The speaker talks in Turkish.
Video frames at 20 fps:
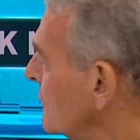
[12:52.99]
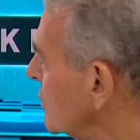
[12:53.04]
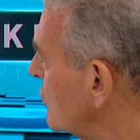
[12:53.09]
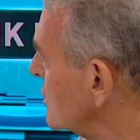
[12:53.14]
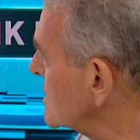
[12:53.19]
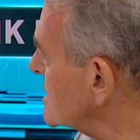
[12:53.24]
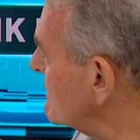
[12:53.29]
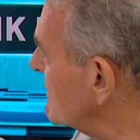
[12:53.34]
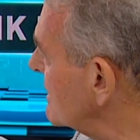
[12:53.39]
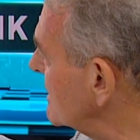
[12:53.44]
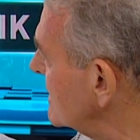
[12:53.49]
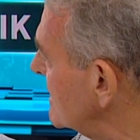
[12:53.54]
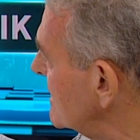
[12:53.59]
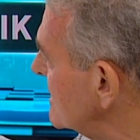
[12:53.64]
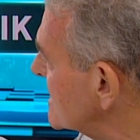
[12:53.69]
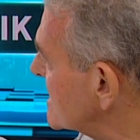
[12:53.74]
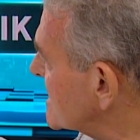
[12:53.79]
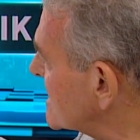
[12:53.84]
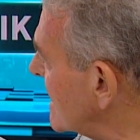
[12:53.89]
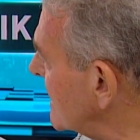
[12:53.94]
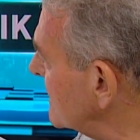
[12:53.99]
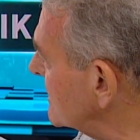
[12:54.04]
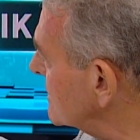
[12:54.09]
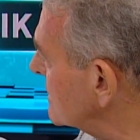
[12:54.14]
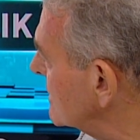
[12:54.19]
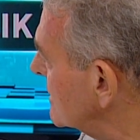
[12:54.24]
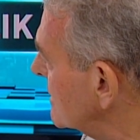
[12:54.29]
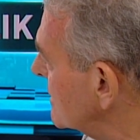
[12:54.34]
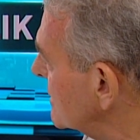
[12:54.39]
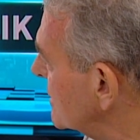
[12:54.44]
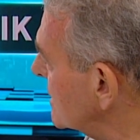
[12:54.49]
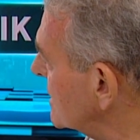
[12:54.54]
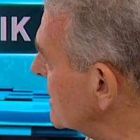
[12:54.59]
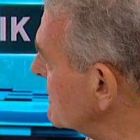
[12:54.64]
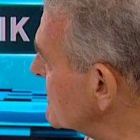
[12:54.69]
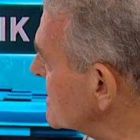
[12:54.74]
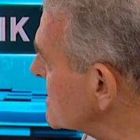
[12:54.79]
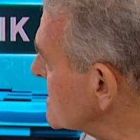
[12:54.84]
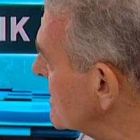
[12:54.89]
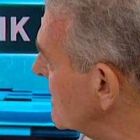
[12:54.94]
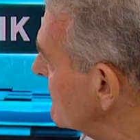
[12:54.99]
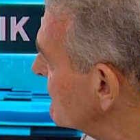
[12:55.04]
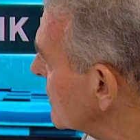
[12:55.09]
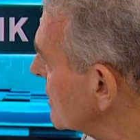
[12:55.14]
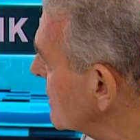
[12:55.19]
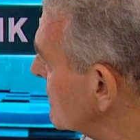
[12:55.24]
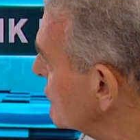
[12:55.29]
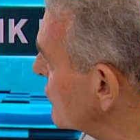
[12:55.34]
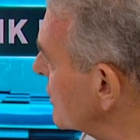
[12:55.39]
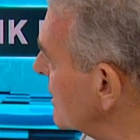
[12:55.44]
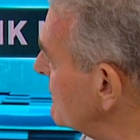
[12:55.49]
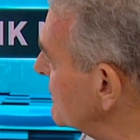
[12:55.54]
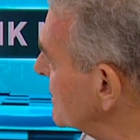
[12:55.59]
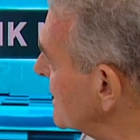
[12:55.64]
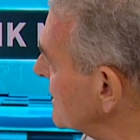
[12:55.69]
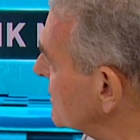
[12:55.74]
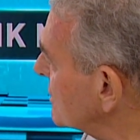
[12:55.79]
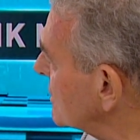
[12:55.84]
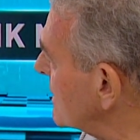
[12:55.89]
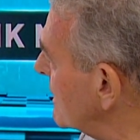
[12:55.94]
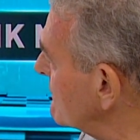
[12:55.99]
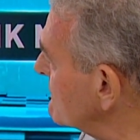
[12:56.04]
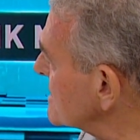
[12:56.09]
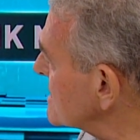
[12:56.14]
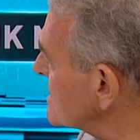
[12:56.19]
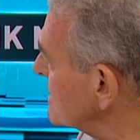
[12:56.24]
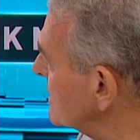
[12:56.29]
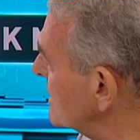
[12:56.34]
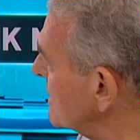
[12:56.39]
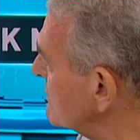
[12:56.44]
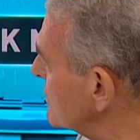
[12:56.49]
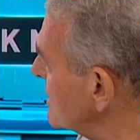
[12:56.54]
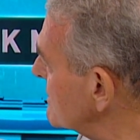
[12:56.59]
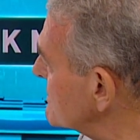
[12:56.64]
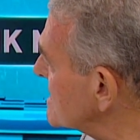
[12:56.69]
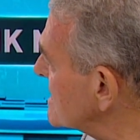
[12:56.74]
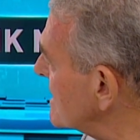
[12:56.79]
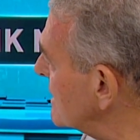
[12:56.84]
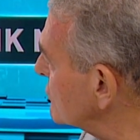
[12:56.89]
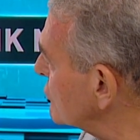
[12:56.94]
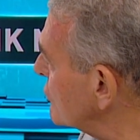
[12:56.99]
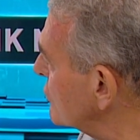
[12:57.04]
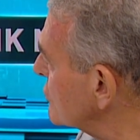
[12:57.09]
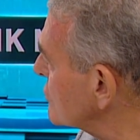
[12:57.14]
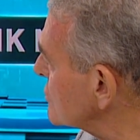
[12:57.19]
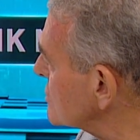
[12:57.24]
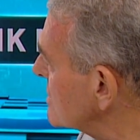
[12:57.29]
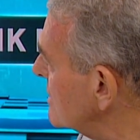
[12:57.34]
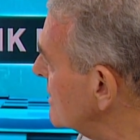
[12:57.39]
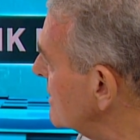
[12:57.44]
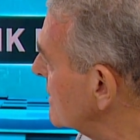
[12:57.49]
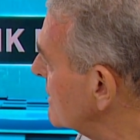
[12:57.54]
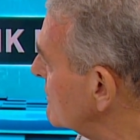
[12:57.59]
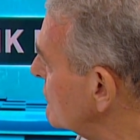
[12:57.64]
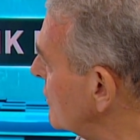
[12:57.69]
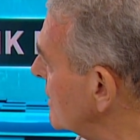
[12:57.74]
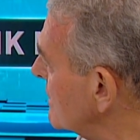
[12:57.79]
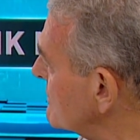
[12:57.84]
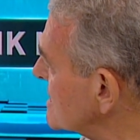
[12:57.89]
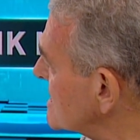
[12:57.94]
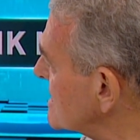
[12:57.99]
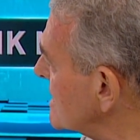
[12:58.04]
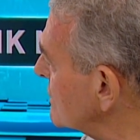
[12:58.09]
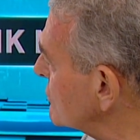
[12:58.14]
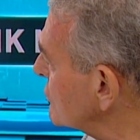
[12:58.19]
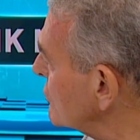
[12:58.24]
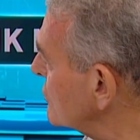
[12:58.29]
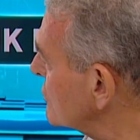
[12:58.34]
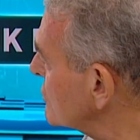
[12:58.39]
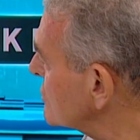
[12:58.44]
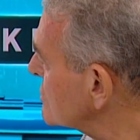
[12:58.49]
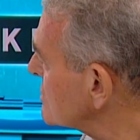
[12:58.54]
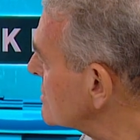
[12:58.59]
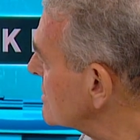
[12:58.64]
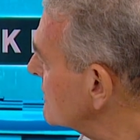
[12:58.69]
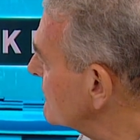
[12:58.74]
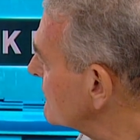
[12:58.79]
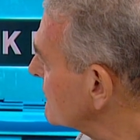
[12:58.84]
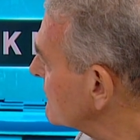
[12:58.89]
O zaman stent dediğimiz burayı bir daha tıkanmasın diye buraya bir stent koyuyoruz. Böyle bir stent koyuyoruz.